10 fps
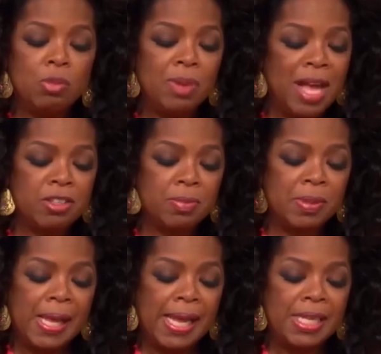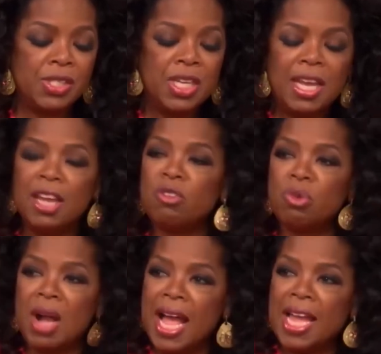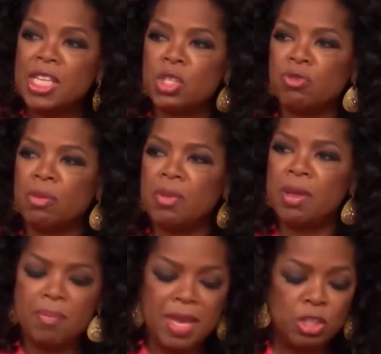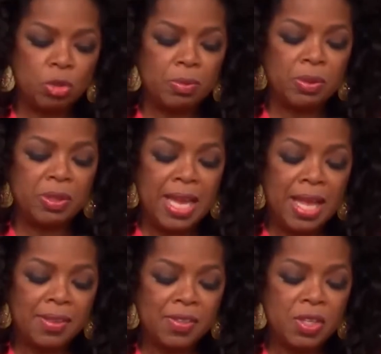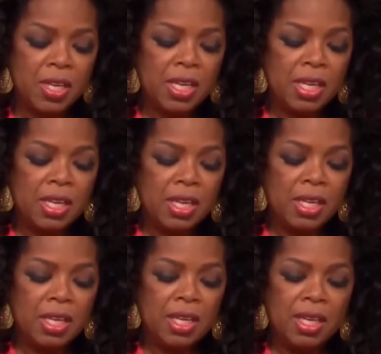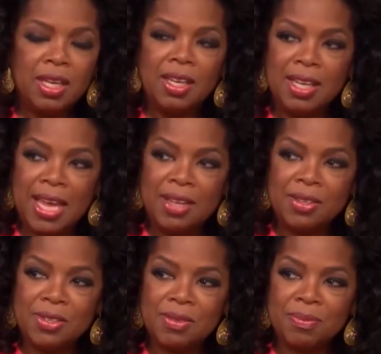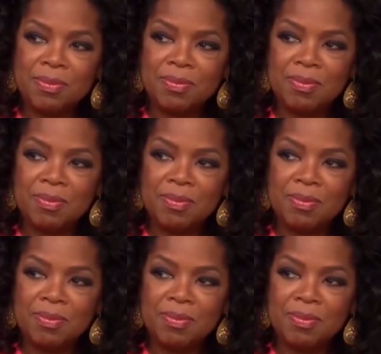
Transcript: trở thành người phụ nữ đầu tiên sở hữu và sản xuất talk show của riêng mình. Oprah Winfrey